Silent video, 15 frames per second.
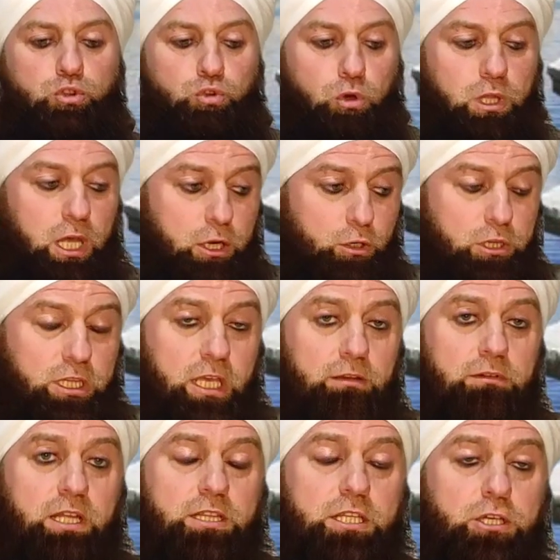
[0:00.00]
Dolar
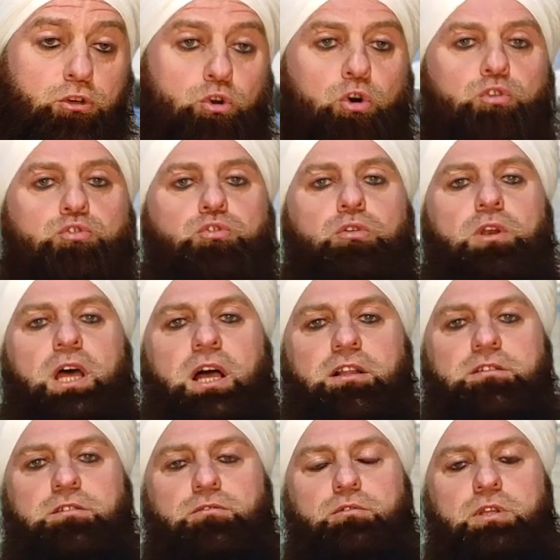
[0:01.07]
devletin kontrolü
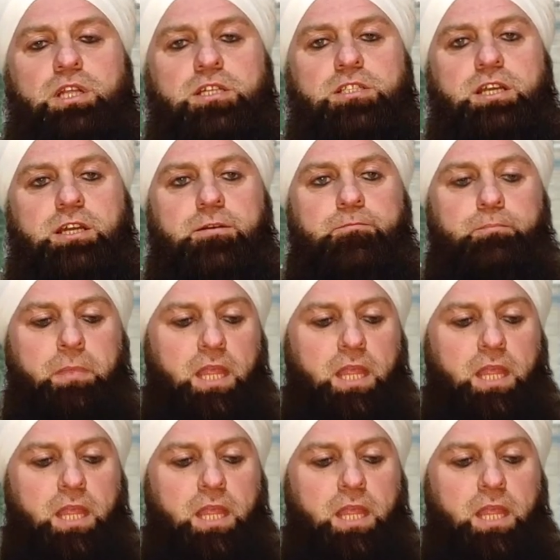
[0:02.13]
altında olacak